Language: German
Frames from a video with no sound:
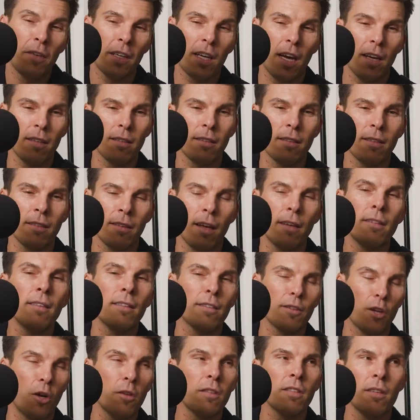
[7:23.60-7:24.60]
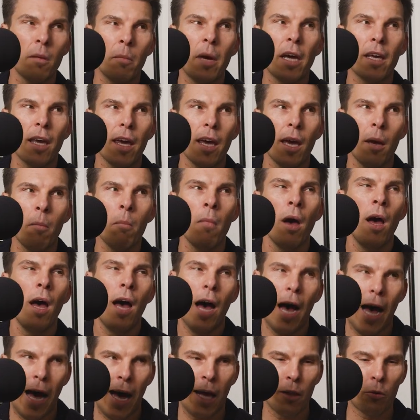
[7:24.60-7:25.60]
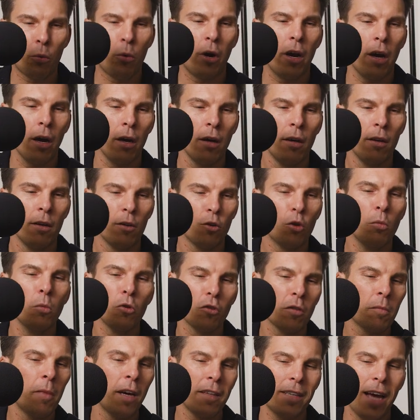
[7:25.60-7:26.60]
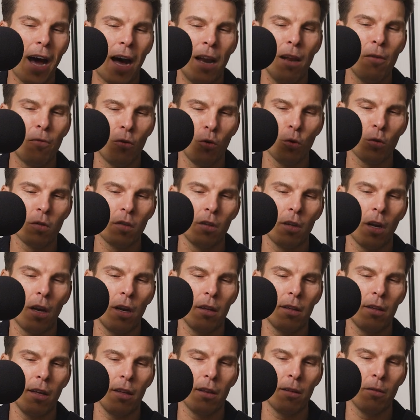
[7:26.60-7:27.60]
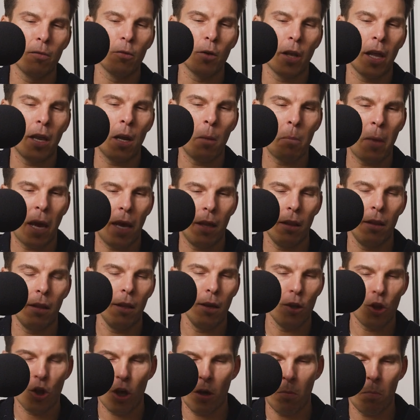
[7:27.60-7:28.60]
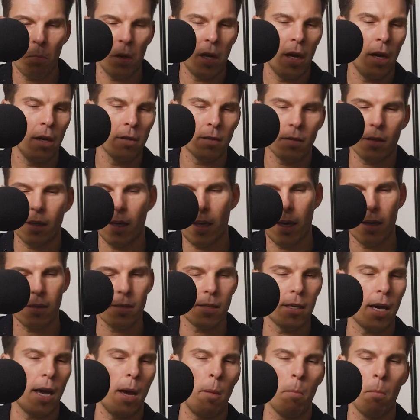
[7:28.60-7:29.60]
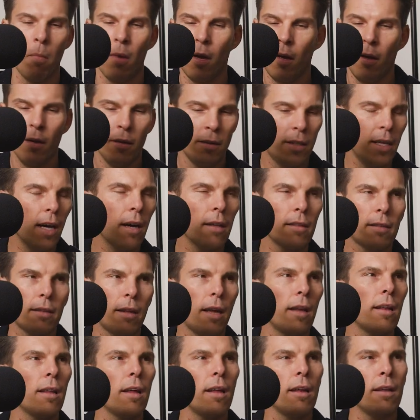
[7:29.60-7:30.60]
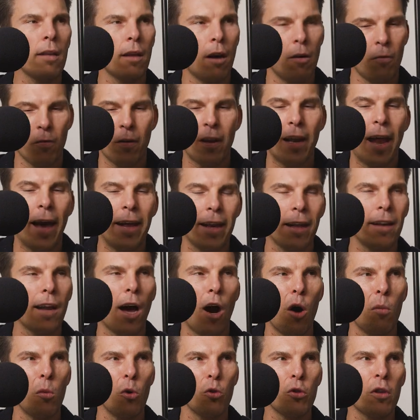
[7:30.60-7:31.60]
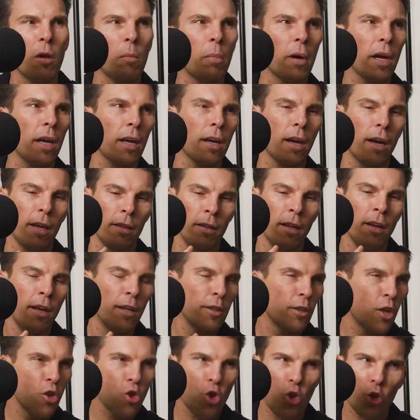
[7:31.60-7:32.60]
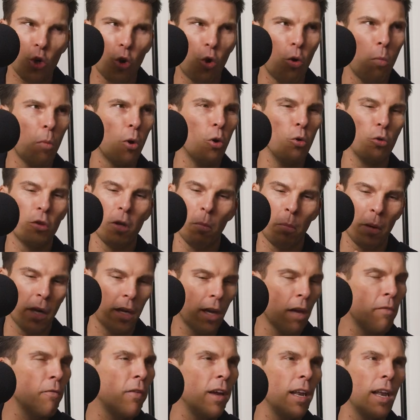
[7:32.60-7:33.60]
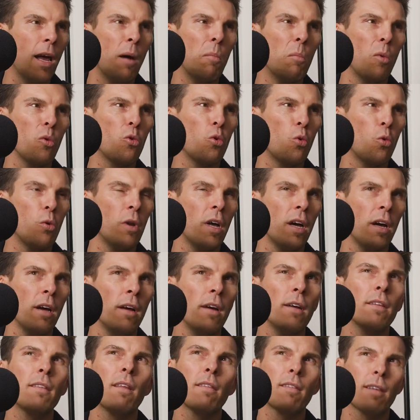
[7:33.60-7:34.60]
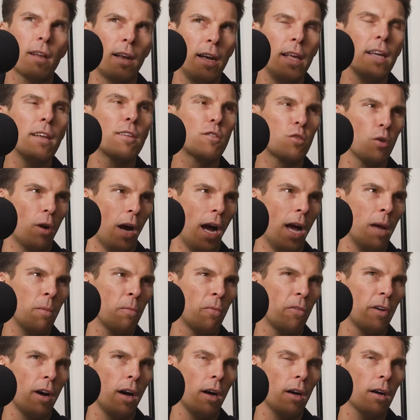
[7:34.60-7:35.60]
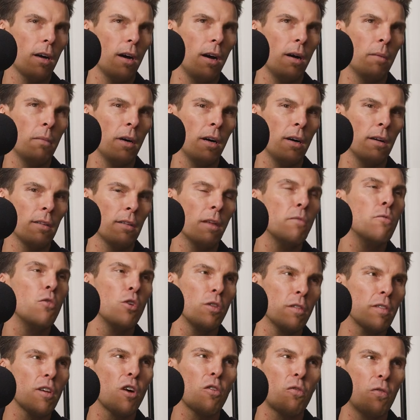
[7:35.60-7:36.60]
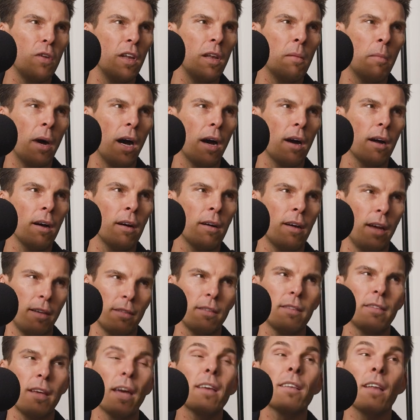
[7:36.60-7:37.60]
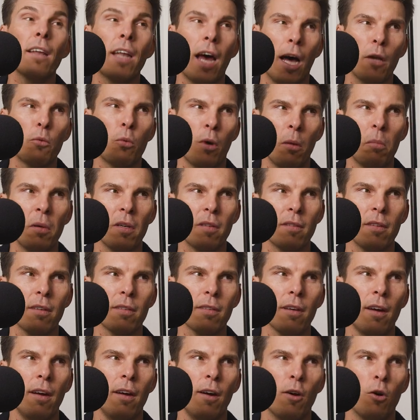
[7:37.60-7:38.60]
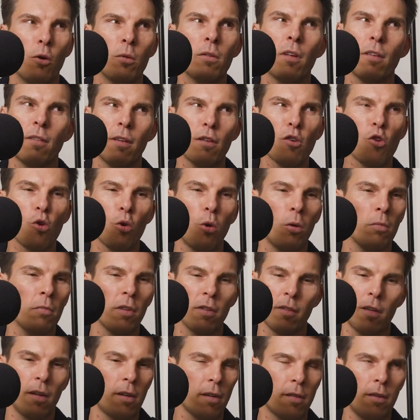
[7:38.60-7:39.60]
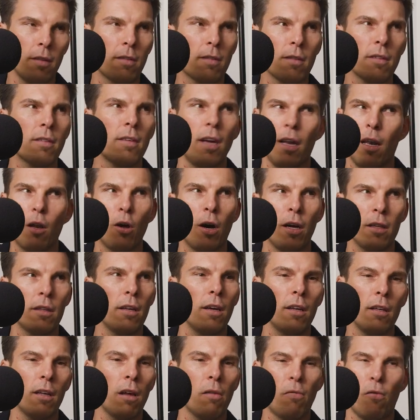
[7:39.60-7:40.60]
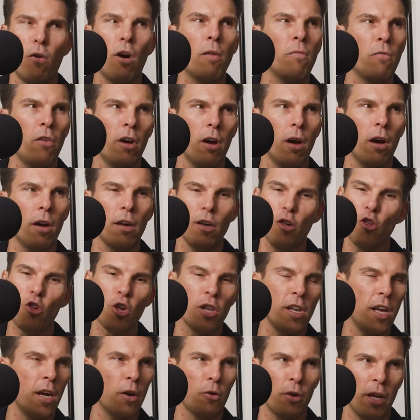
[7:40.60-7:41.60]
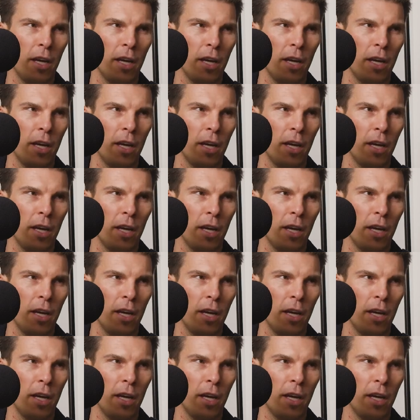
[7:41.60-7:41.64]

vergessen, es ist trotzdem ein Game. Hardware, du musst quasi alle Funktionalitäten von einem Handy, GPS, GSM, die Antennen auf kleinen Raum unterbringen, den Strom runterbringen, WLAN-Module. Das klingt so einfach, aber dann würden es auch viele machen. Es ist echt ein Hardware-Business. Und das ist schon, was da, da sitzen zehn Leute in der Firmware-Engineering